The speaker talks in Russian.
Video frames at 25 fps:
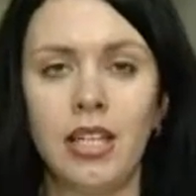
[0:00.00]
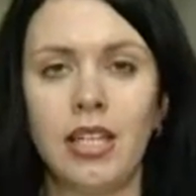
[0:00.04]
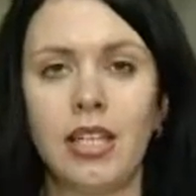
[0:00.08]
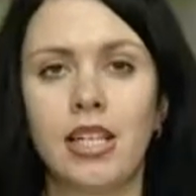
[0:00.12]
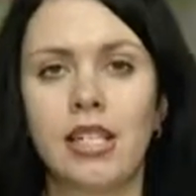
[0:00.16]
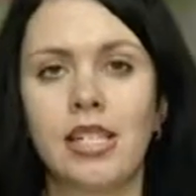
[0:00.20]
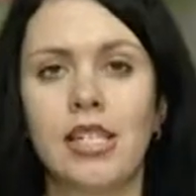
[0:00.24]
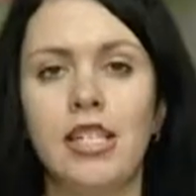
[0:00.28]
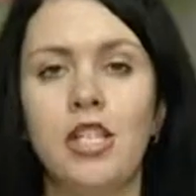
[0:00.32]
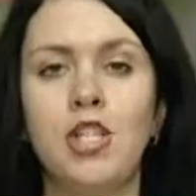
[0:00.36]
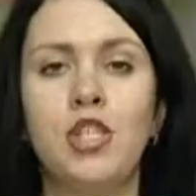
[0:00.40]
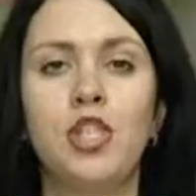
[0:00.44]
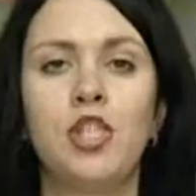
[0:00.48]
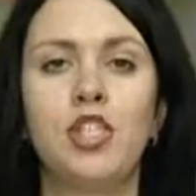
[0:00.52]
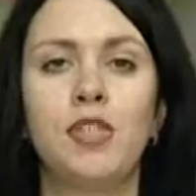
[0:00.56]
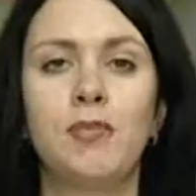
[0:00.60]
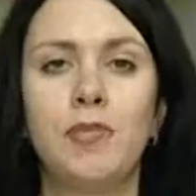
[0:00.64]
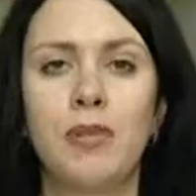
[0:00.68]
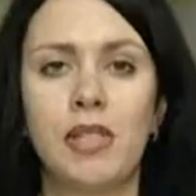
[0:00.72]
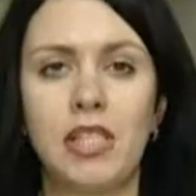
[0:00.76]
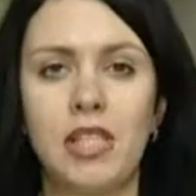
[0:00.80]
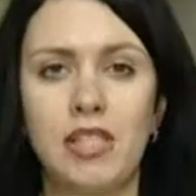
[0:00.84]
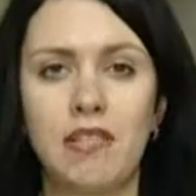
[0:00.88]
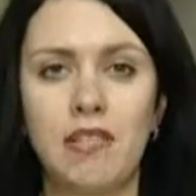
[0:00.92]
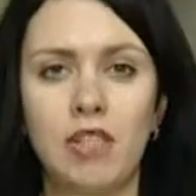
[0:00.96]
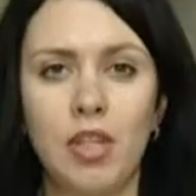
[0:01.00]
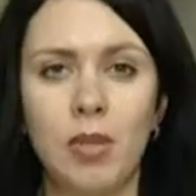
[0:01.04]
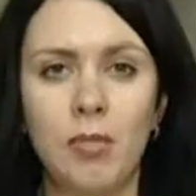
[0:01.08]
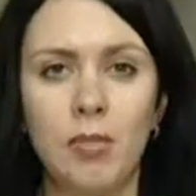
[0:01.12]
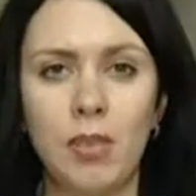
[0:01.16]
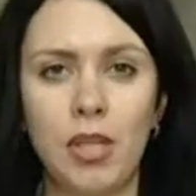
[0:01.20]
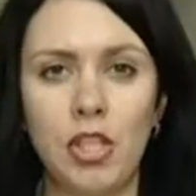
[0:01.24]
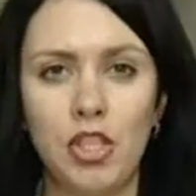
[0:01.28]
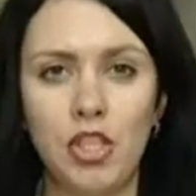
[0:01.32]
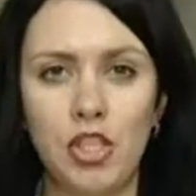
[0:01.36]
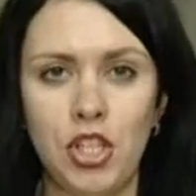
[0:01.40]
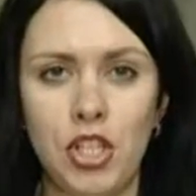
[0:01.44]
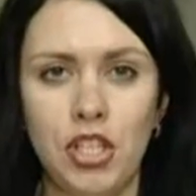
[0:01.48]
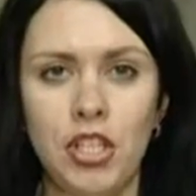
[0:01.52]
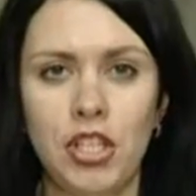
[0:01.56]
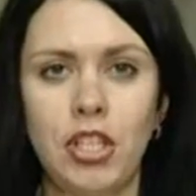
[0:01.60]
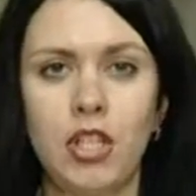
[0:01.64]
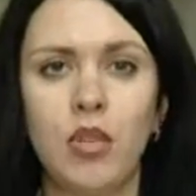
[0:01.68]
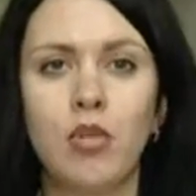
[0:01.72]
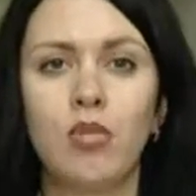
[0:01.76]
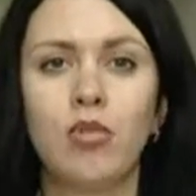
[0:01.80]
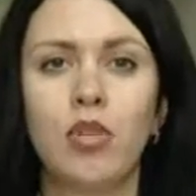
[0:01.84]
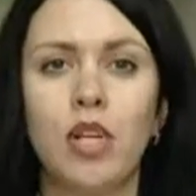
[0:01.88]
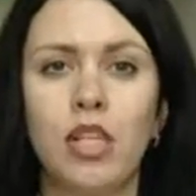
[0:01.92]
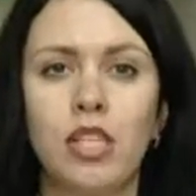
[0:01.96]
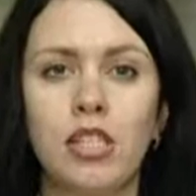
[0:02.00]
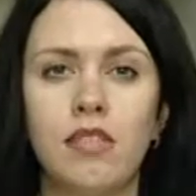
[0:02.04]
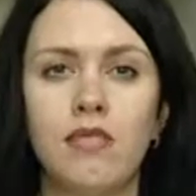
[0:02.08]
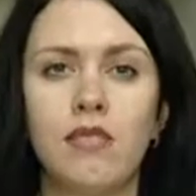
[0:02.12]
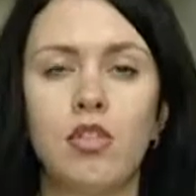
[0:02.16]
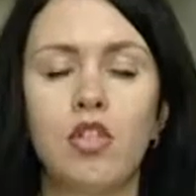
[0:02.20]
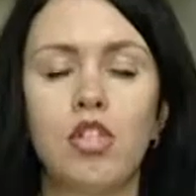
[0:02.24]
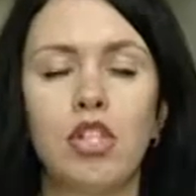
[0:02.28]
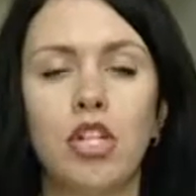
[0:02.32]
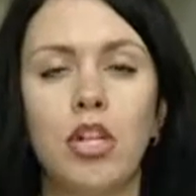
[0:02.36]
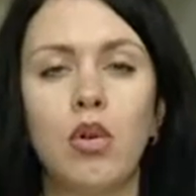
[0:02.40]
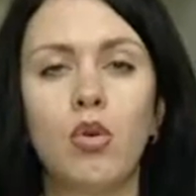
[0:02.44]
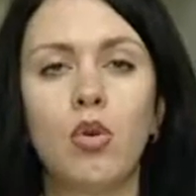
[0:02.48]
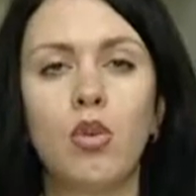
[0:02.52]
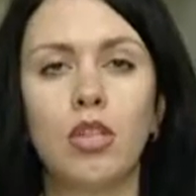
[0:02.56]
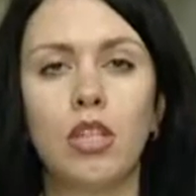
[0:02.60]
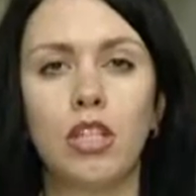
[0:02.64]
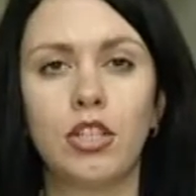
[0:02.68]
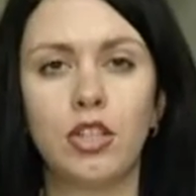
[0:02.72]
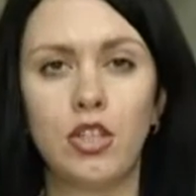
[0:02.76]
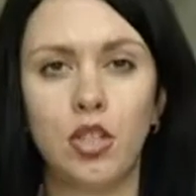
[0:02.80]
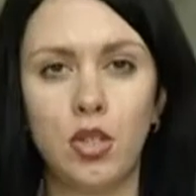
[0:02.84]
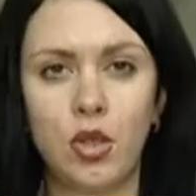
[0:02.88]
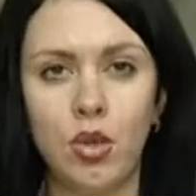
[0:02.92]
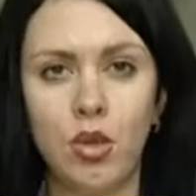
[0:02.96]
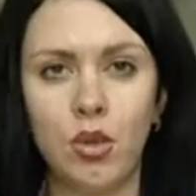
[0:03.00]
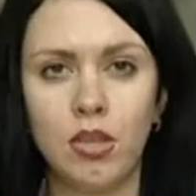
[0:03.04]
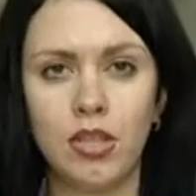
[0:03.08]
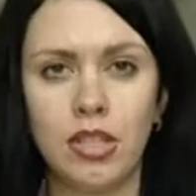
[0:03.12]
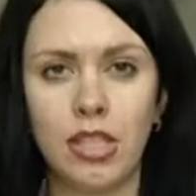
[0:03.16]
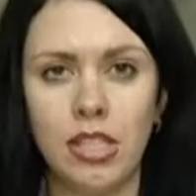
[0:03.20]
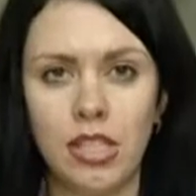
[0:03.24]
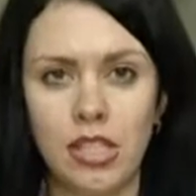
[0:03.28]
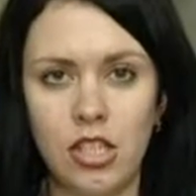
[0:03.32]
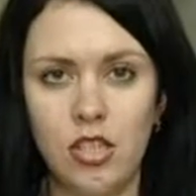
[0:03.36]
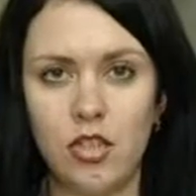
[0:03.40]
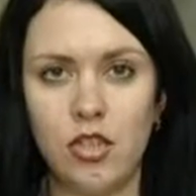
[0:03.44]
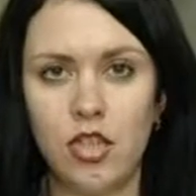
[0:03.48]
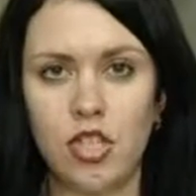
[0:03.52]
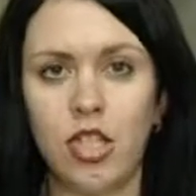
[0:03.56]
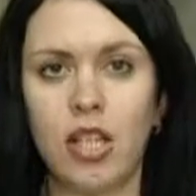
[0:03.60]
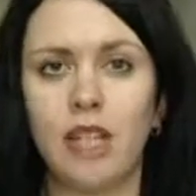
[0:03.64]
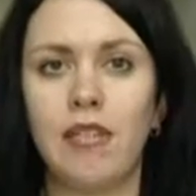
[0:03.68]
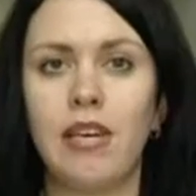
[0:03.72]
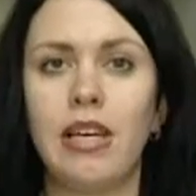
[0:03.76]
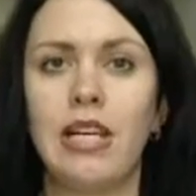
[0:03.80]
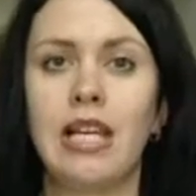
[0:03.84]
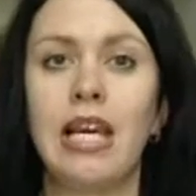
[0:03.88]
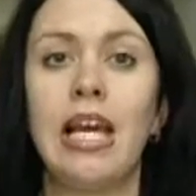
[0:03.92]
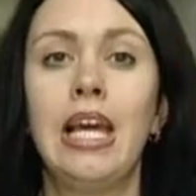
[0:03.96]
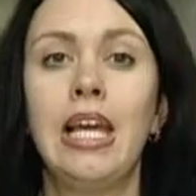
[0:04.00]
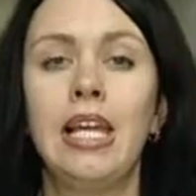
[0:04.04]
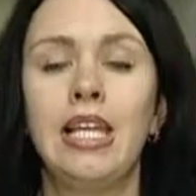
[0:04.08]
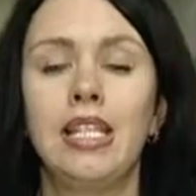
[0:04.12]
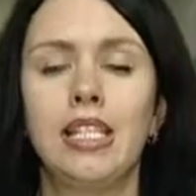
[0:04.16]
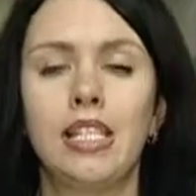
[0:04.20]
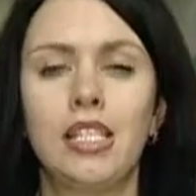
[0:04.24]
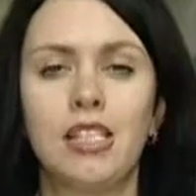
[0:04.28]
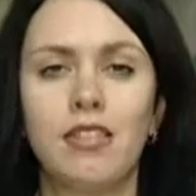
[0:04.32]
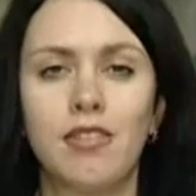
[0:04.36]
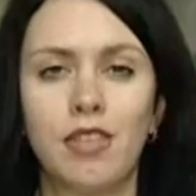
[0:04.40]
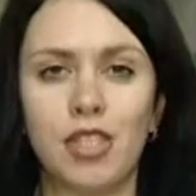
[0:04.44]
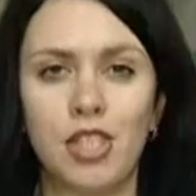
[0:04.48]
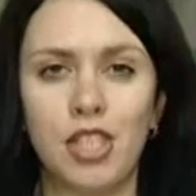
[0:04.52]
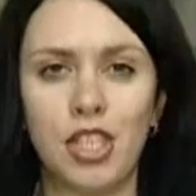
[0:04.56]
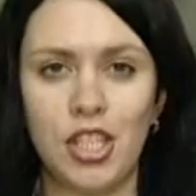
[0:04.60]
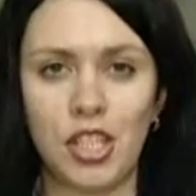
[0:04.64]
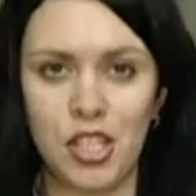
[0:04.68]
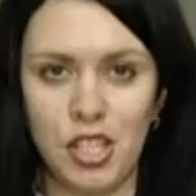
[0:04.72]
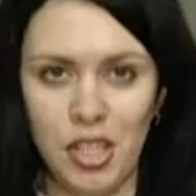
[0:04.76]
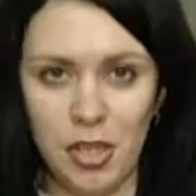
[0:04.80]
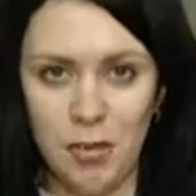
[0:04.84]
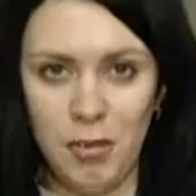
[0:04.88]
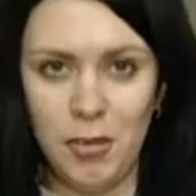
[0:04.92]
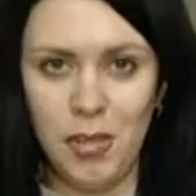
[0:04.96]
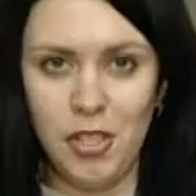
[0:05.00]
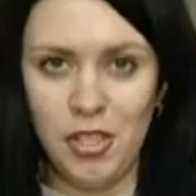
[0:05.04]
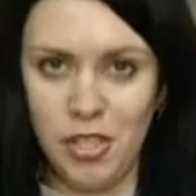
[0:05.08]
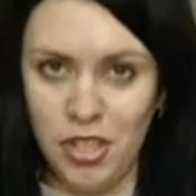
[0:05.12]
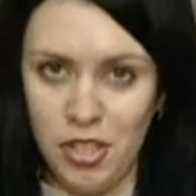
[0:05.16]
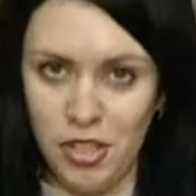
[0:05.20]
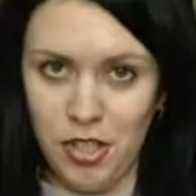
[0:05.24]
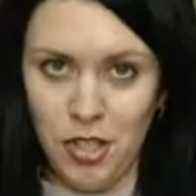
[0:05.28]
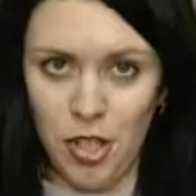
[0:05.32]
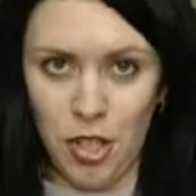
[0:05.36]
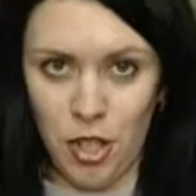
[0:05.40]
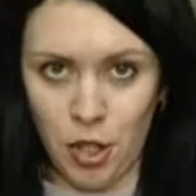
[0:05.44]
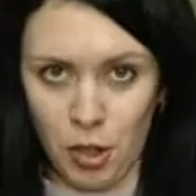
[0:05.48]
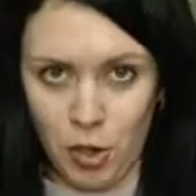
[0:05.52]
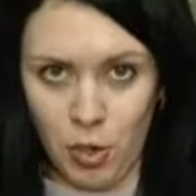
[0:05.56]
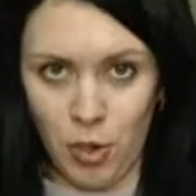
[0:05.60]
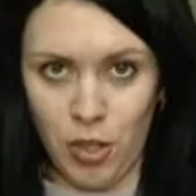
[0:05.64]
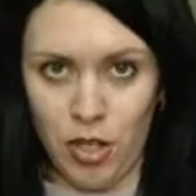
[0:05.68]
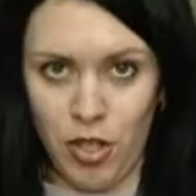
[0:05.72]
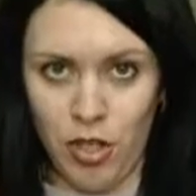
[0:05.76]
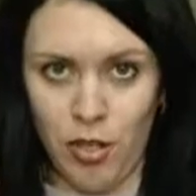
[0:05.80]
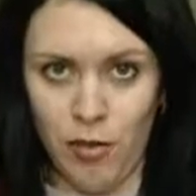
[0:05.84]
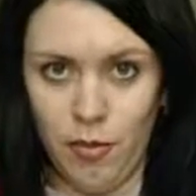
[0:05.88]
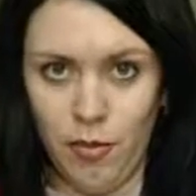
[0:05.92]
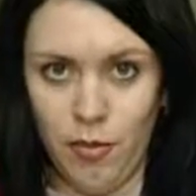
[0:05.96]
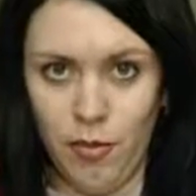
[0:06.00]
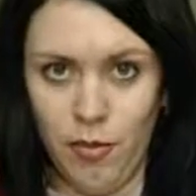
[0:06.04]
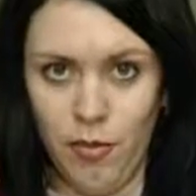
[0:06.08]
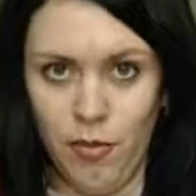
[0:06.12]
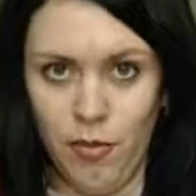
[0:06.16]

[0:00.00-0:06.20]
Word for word: На различные спортивные площадки у нас вышли около 3000 человек из 25 территорий.